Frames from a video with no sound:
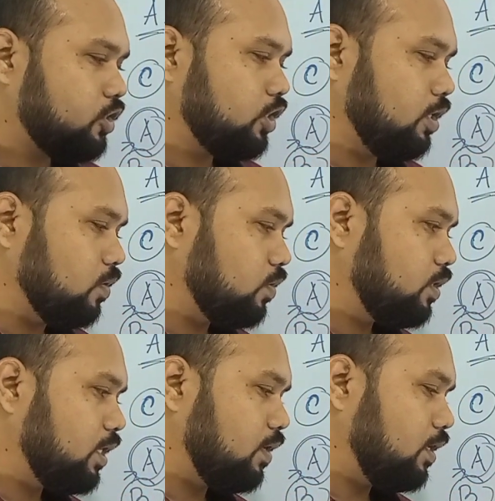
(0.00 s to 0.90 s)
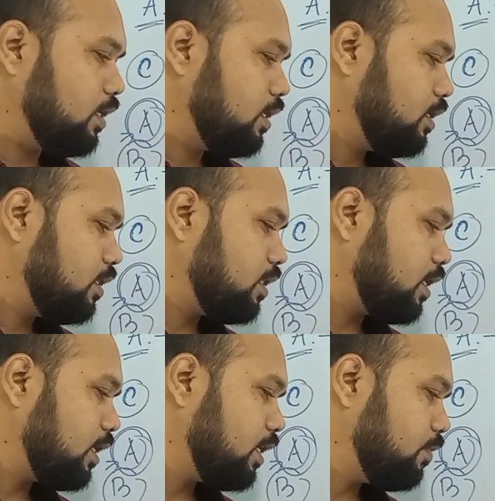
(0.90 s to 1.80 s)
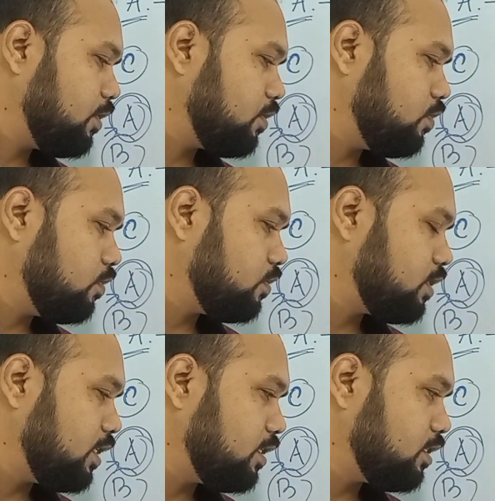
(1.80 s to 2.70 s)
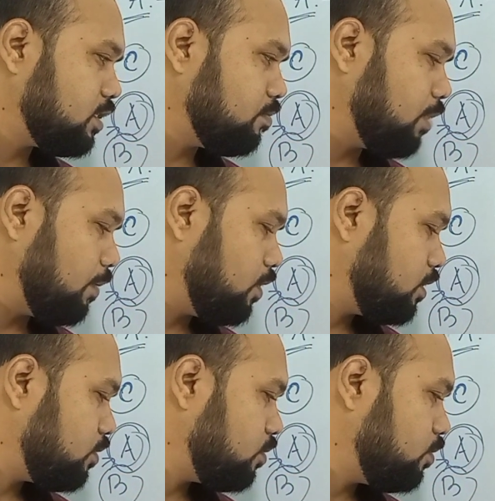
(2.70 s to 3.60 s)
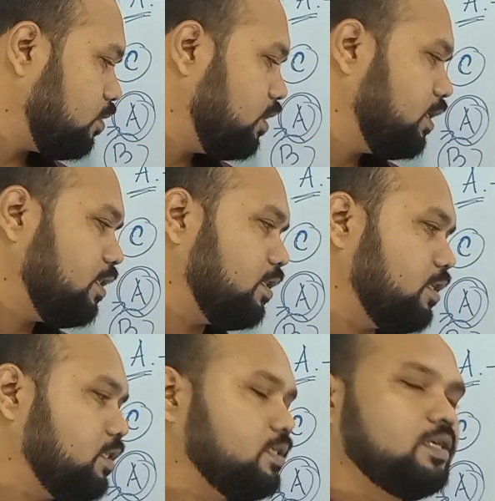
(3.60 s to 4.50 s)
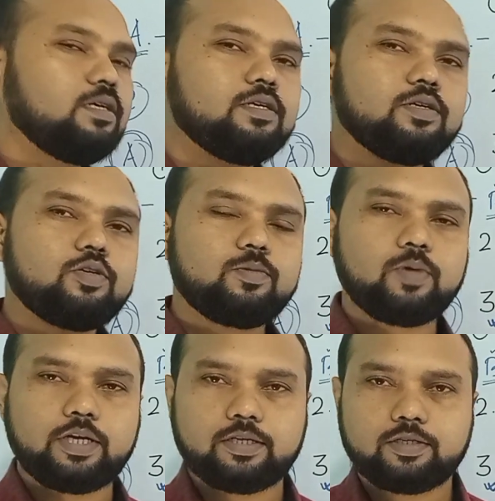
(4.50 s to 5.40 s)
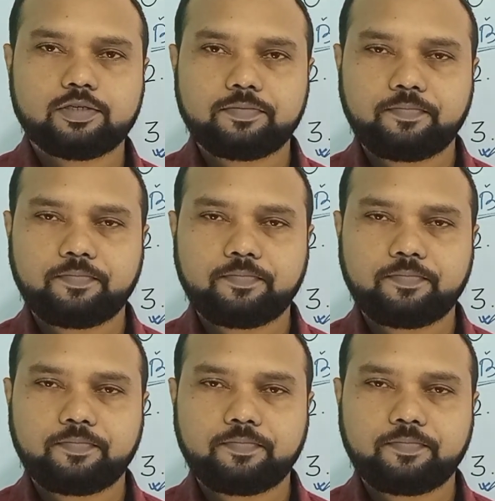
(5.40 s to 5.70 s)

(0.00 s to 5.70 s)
ছিল তাহলে তার আগে আমরা কোন সেন্টেন্স ব্যবহার করব দ্যাট ইজ আ গুড পয়েন্ট